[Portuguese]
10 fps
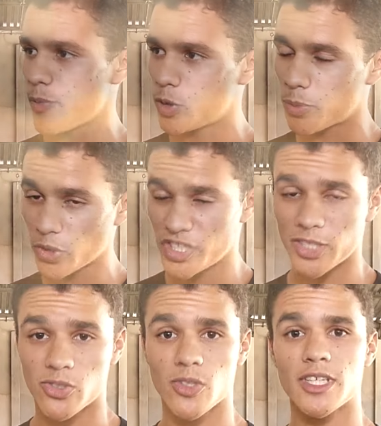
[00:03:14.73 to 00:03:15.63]
pelo
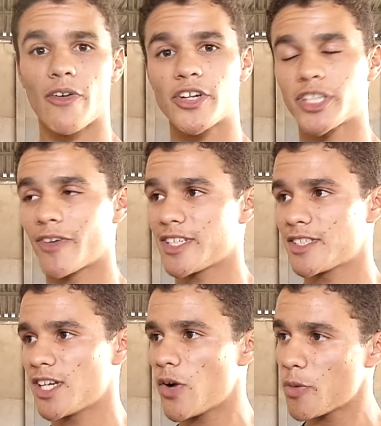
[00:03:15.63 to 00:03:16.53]
projeto social
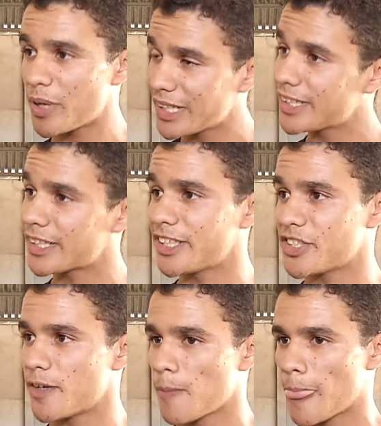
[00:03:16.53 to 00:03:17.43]
Restauração e pela
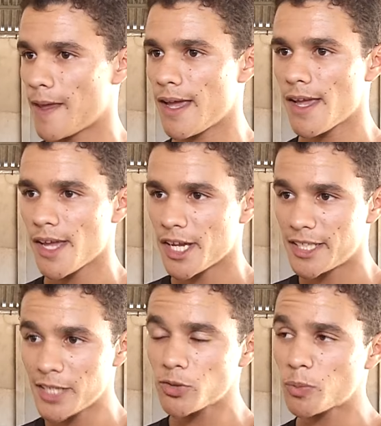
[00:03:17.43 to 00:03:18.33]
igreja, né? E
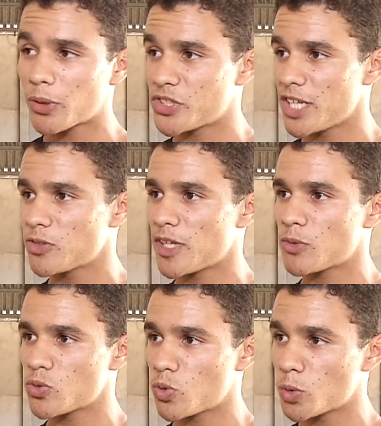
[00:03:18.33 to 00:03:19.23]
dentro do projeto
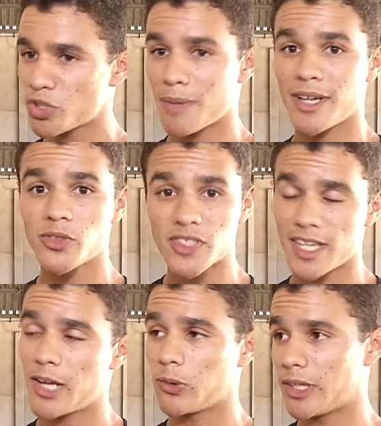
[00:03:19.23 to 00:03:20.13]
temos um grupo chamado
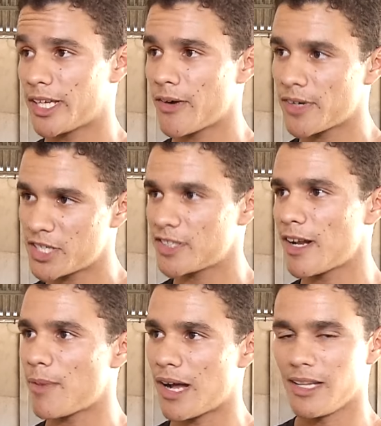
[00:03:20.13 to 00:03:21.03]
Célula, que é o que a gente
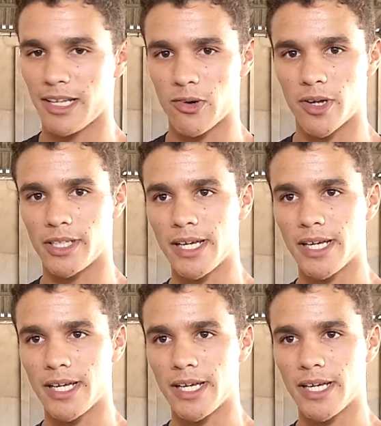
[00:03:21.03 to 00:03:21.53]
trabalha agora,